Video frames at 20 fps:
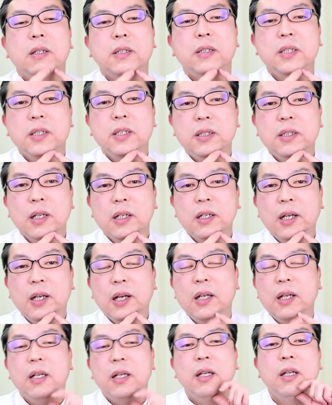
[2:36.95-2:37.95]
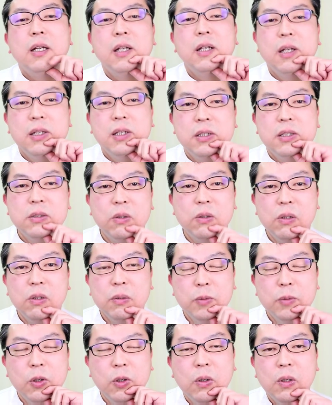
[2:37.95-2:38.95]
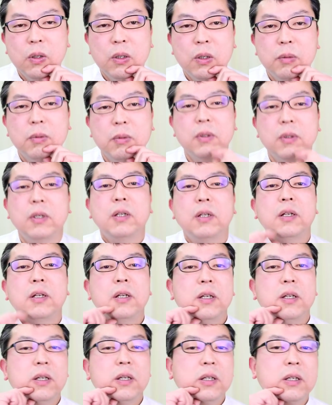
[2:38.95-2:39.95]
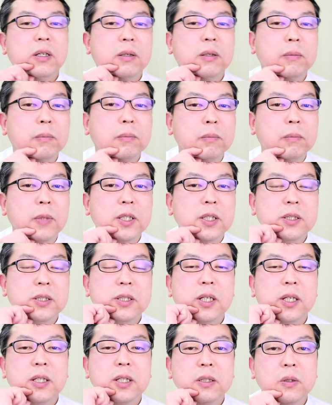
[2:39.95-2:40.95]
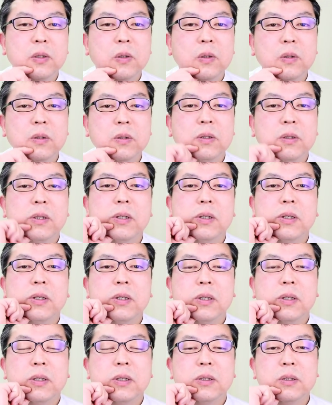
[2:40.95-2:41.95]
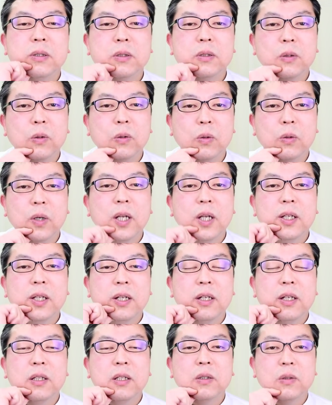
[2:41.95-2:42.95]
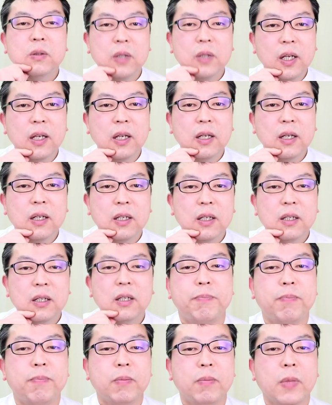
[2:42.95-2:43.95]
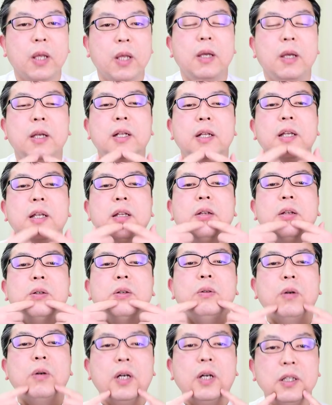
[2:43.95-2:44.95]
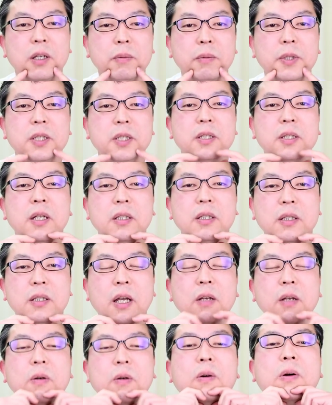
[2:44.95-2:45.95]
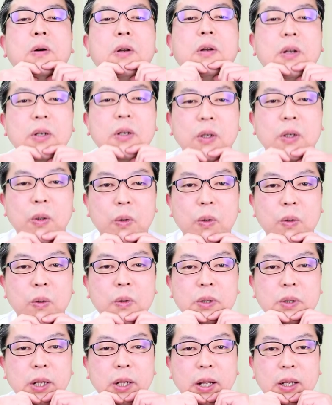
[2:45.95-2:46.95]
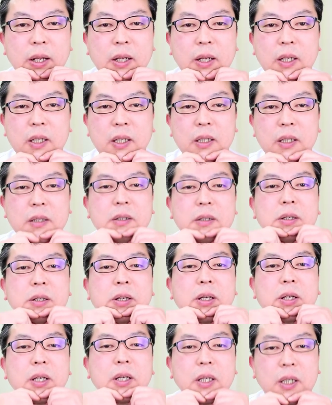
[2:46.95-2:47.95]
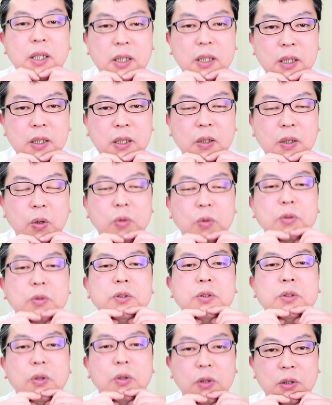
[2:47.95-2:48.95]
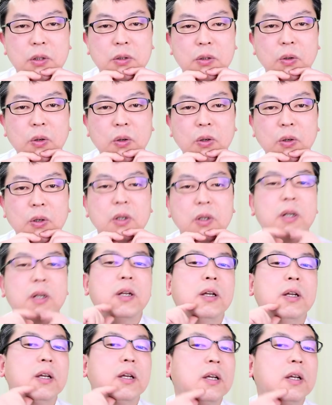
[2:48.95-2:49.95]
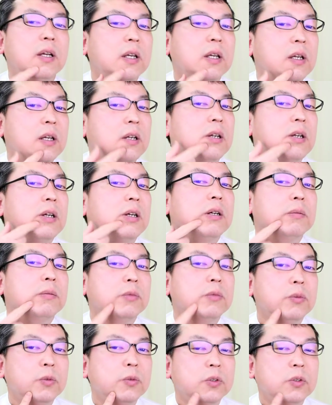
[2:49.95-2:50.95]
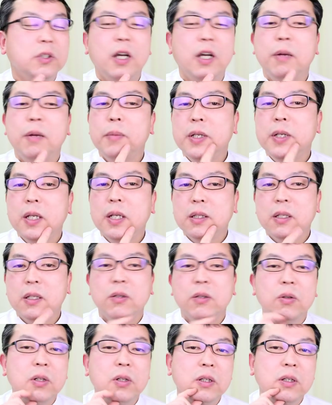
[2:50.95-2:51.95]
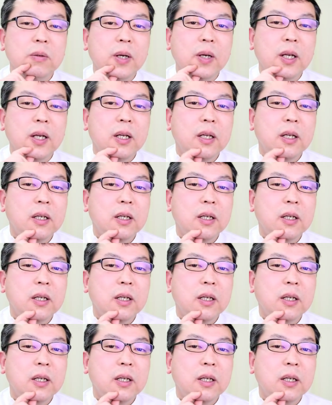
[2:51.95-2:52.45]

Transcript: 小さなしこりもマッサージをすることができるので、筋肉の塊全体を両方でほぐす時と、部分が目立った時には